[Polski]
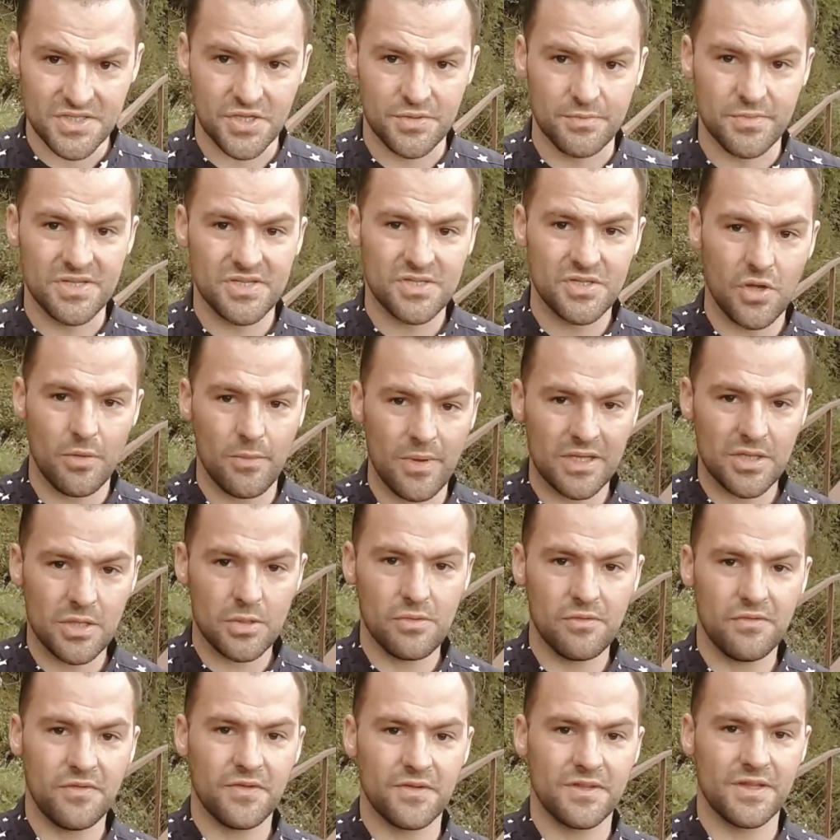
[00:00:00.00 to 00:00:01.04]
Jesteśmy 100
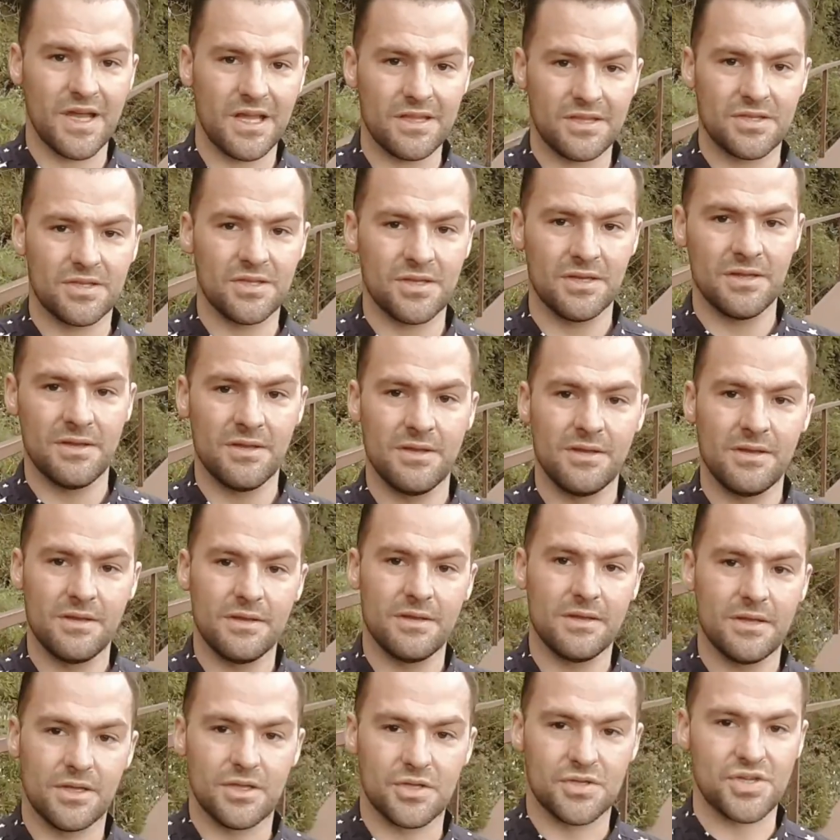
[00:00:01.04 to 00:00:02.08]
metrów nad
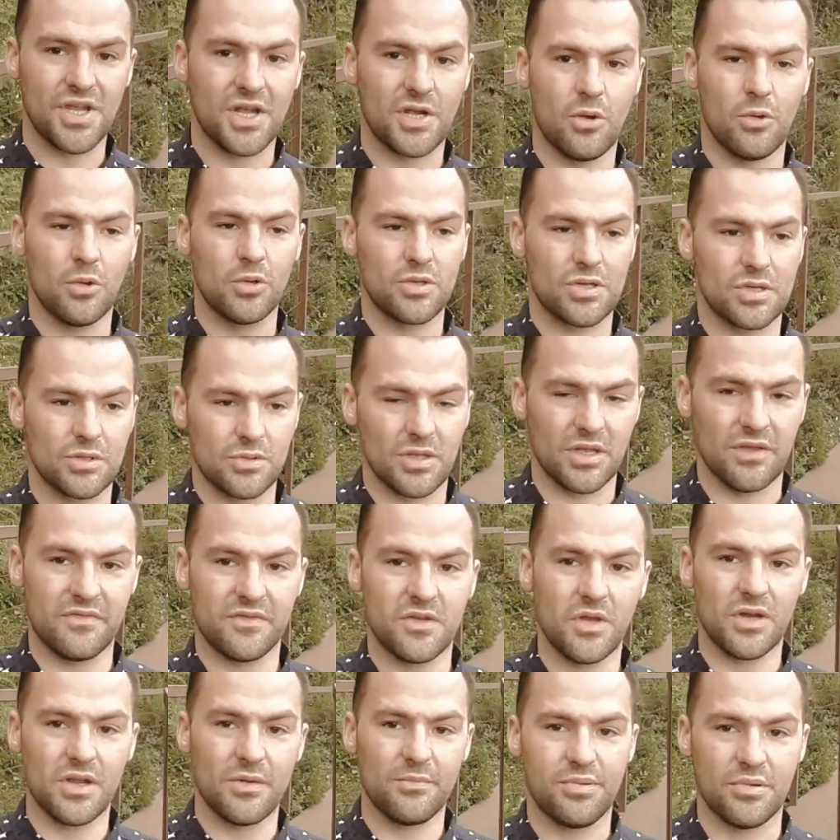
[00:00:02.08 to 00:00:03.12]
rzeką, która tutaj w
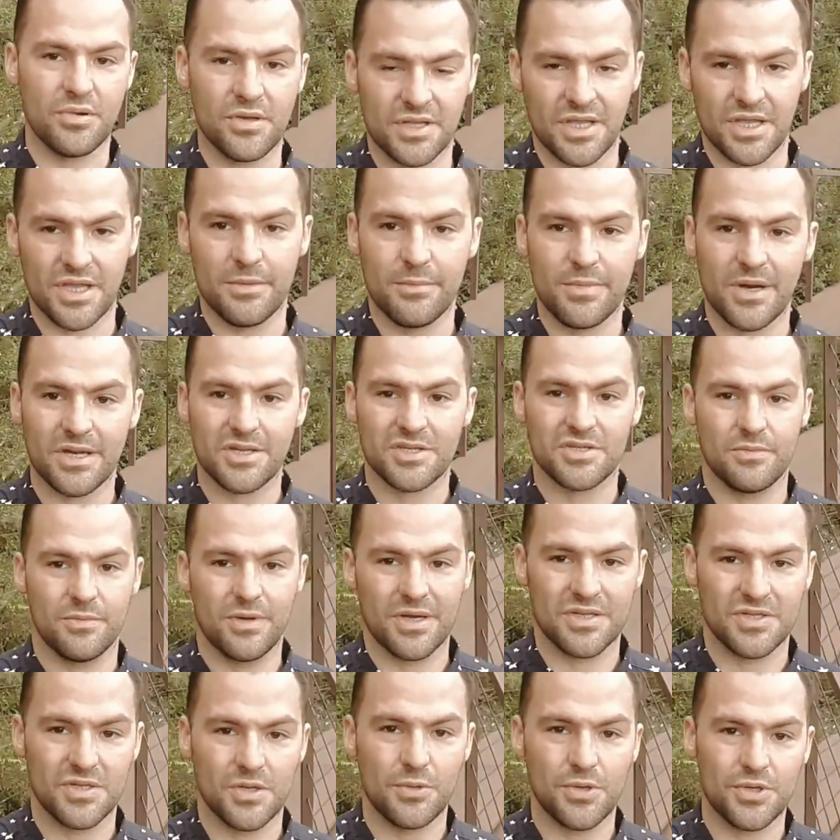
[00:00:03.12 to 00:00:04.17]
dole płynie i bardzo,
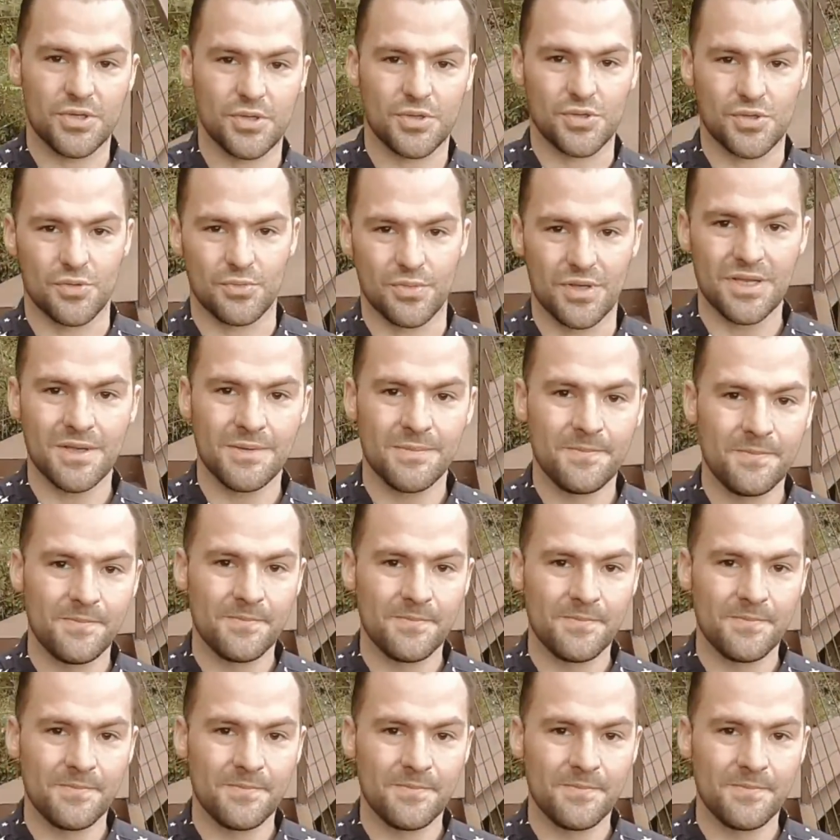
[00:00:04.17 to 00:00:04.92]
bardzo głośno szumi.